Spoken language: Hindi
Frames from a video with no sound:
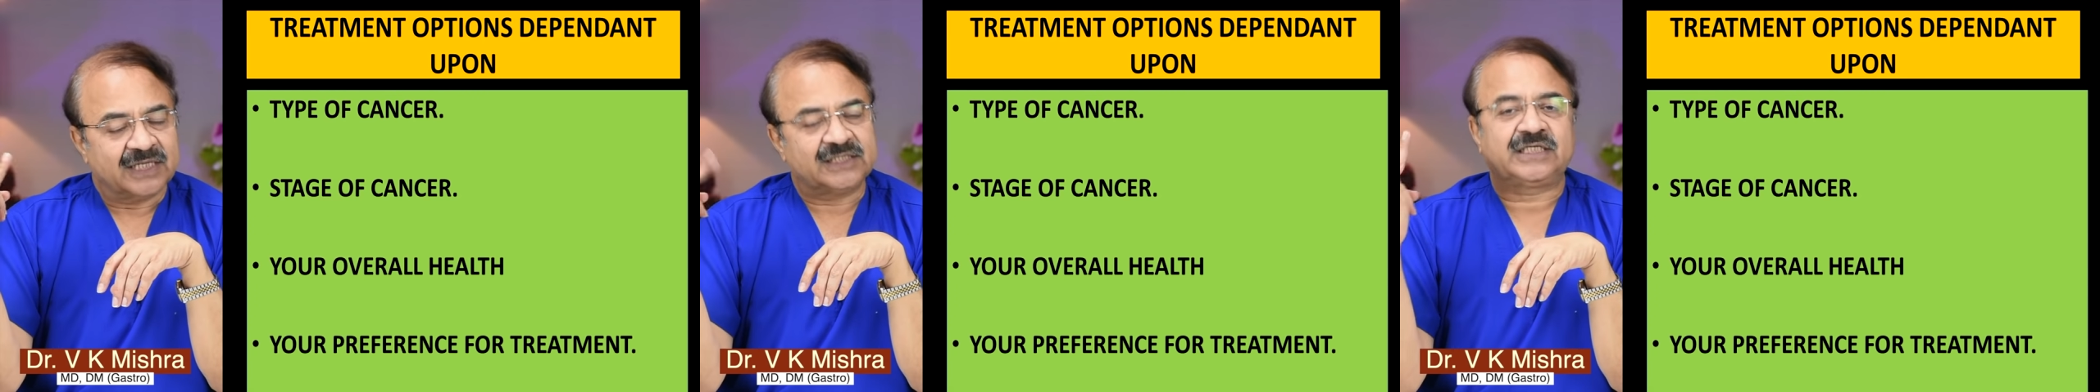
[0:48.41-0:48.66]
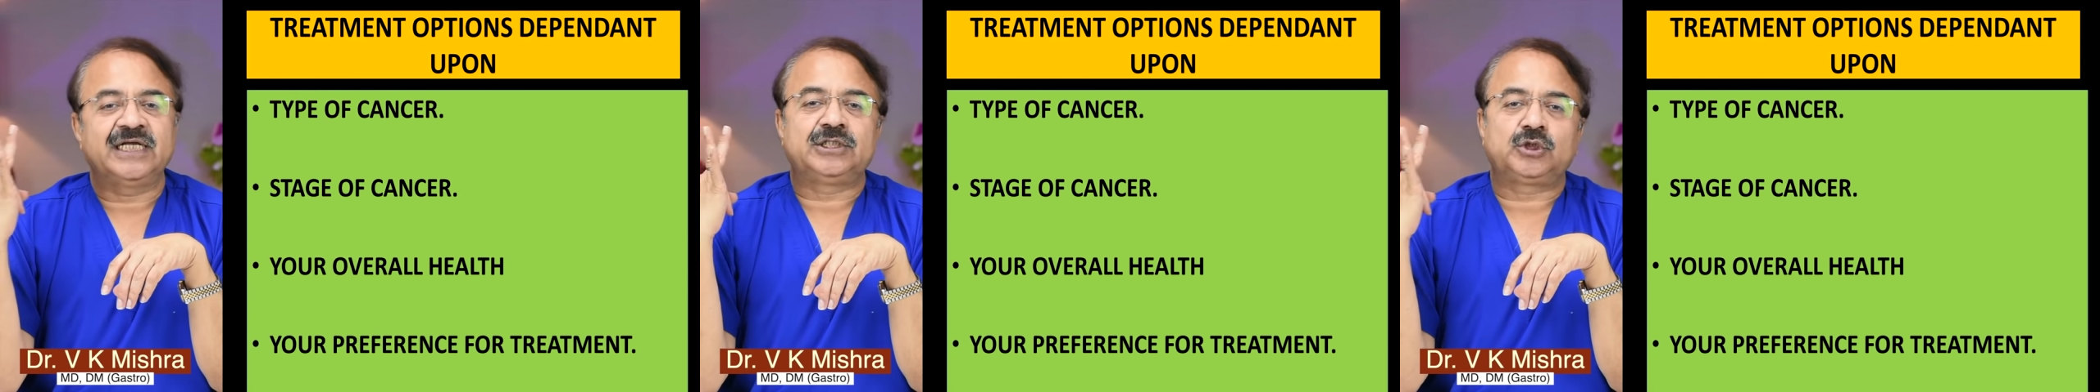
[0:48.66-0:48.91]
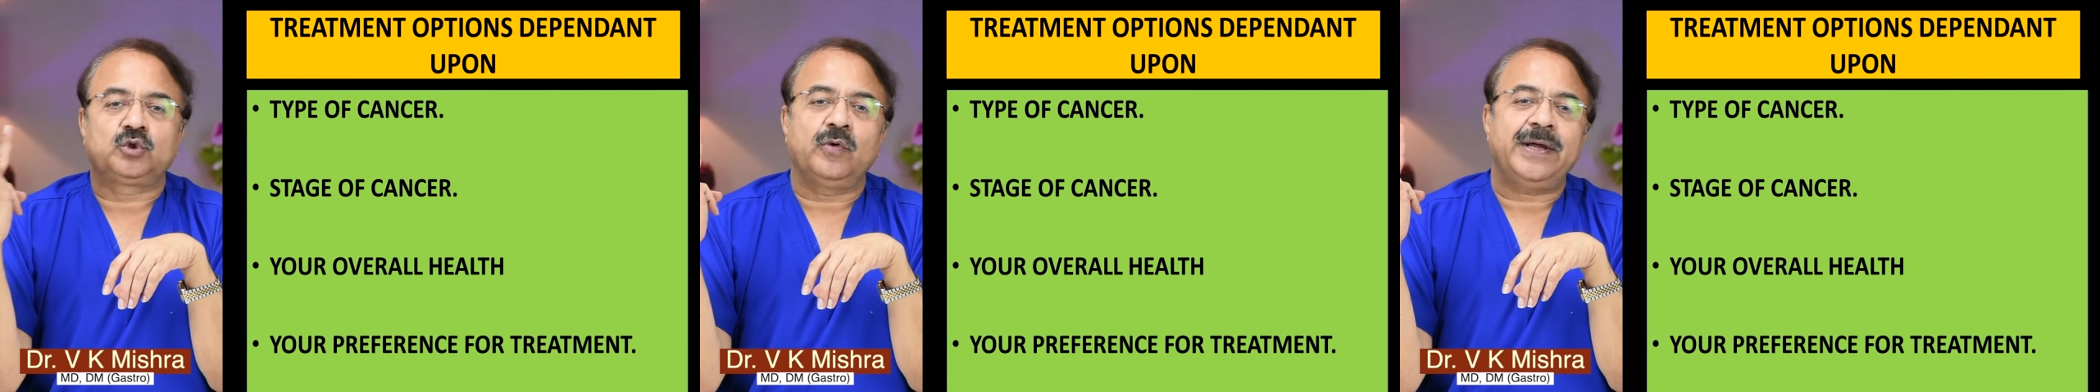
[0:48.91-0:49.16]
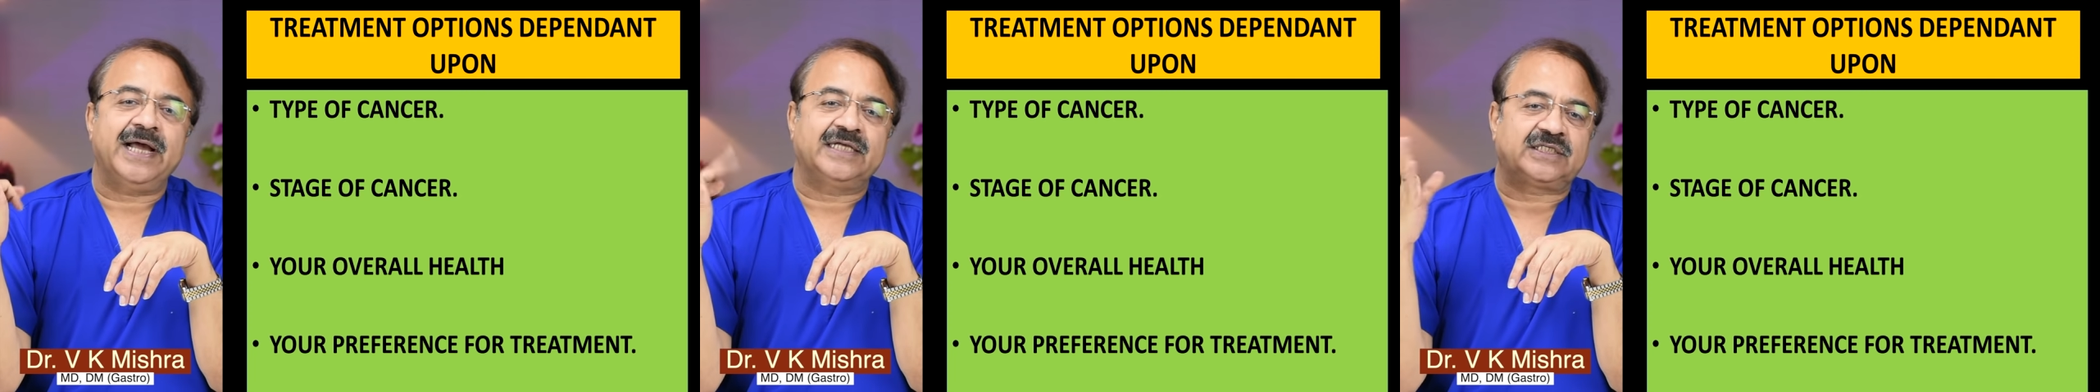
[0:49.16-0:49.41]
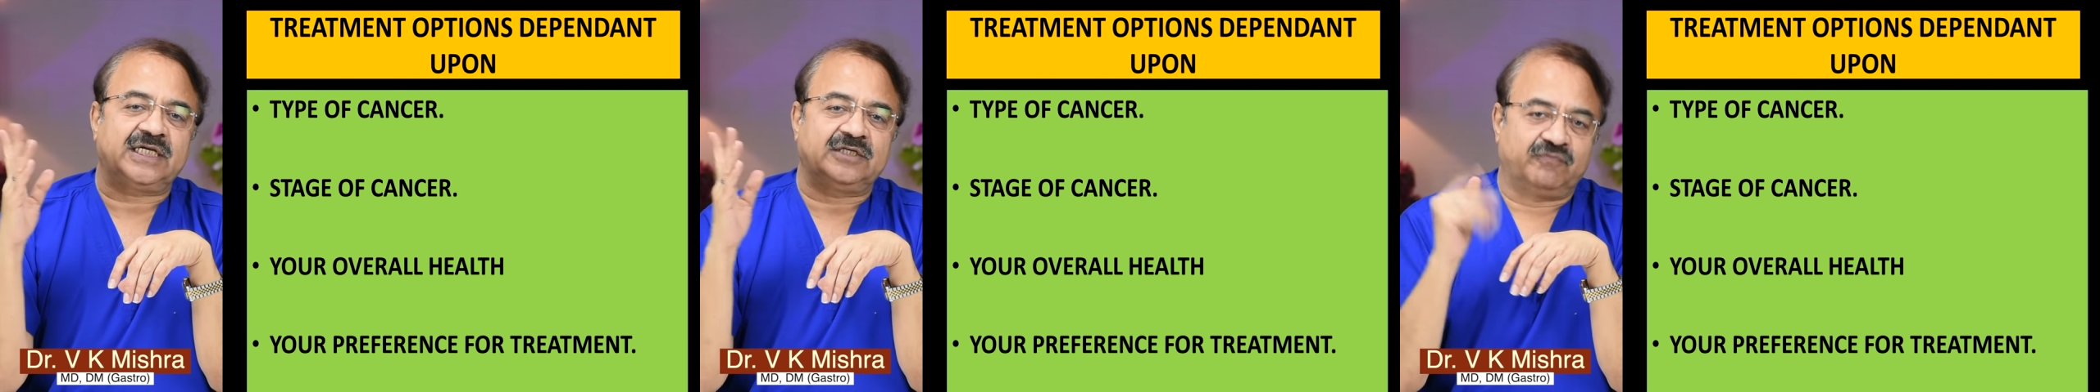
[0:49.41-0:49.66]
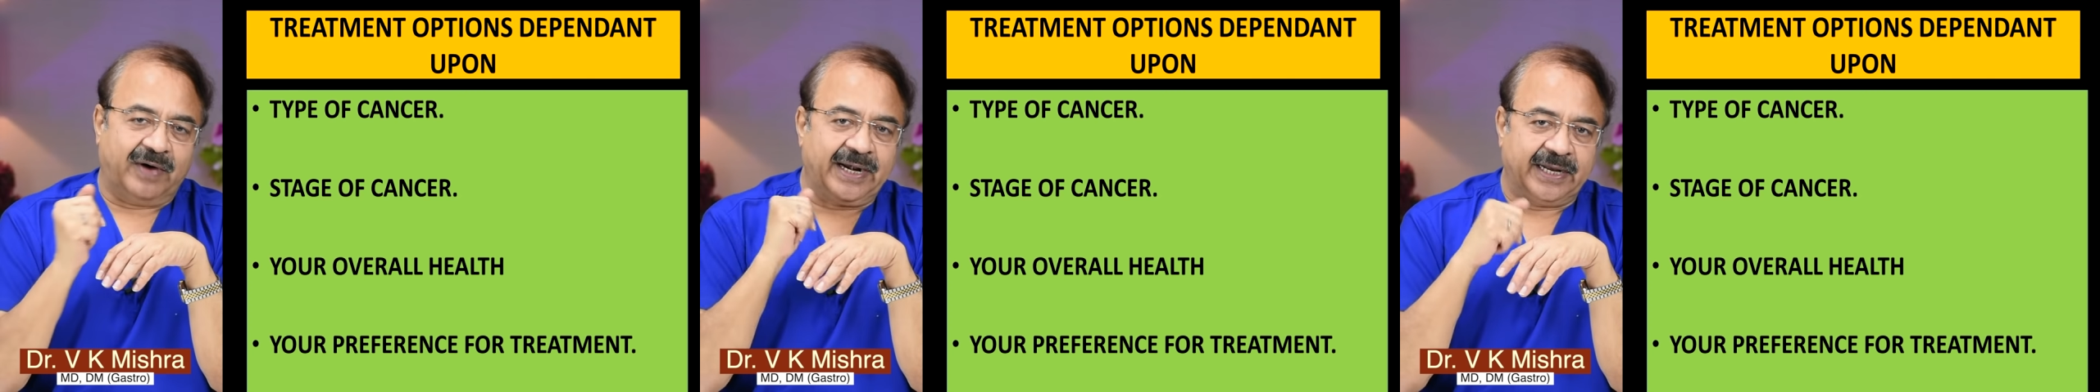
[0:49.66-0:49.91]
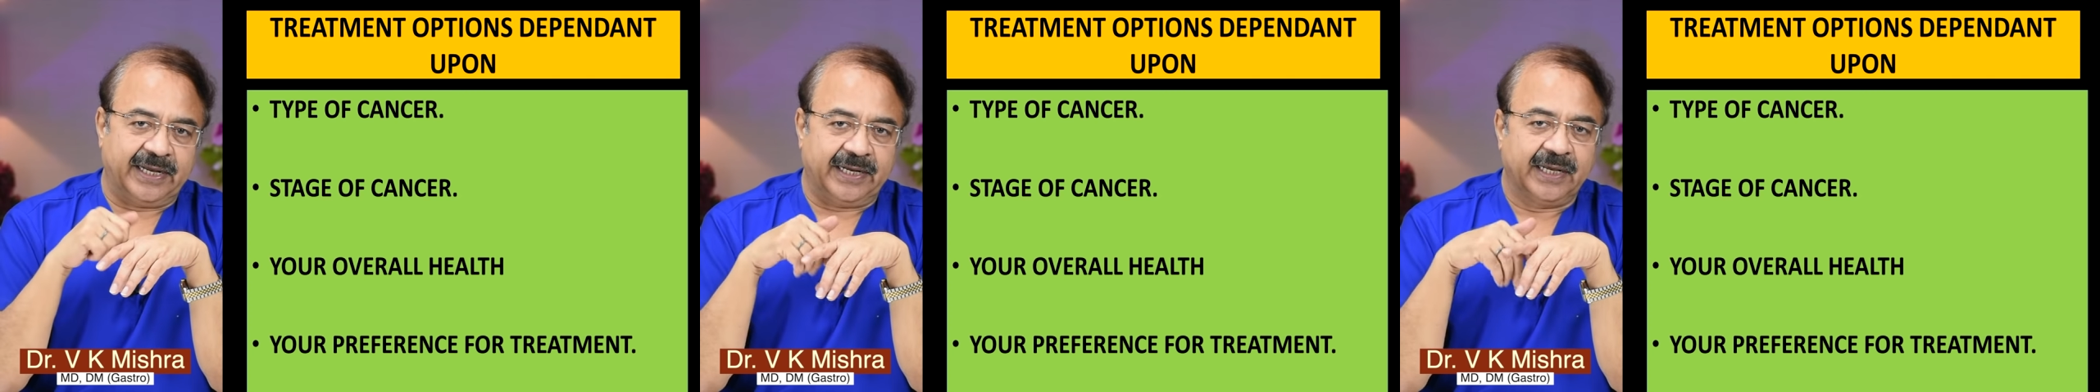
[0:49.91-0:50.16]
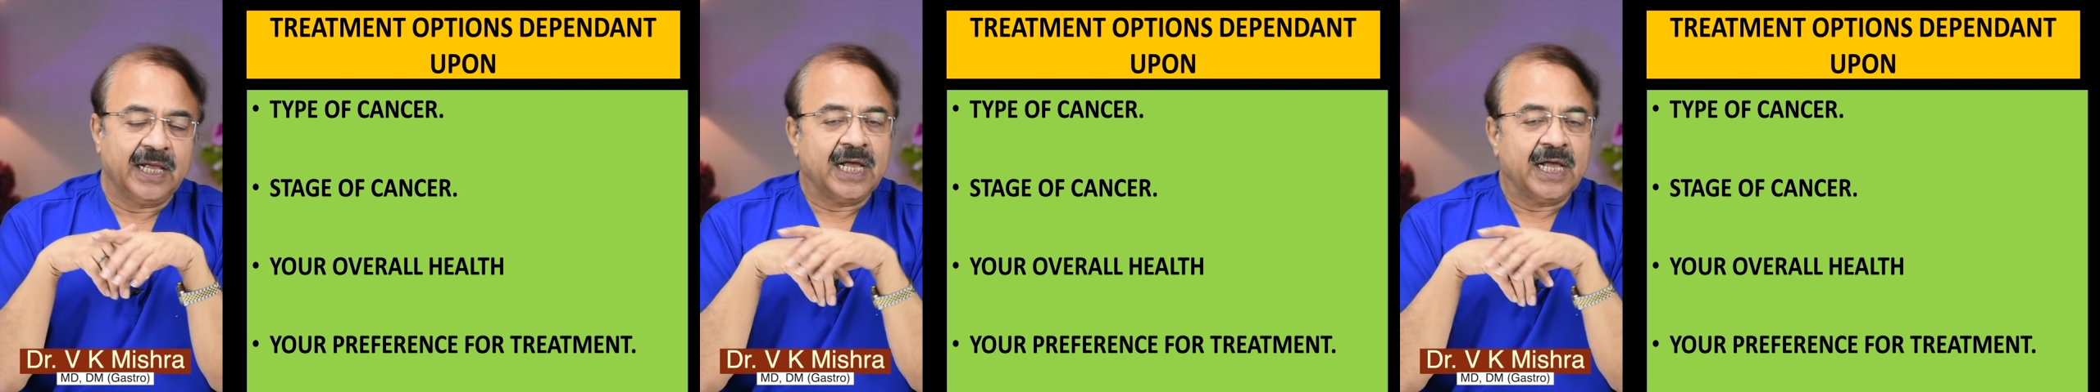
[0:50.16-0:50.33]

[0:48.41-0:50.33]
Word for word: स्टेज टू है या स्टेज वन है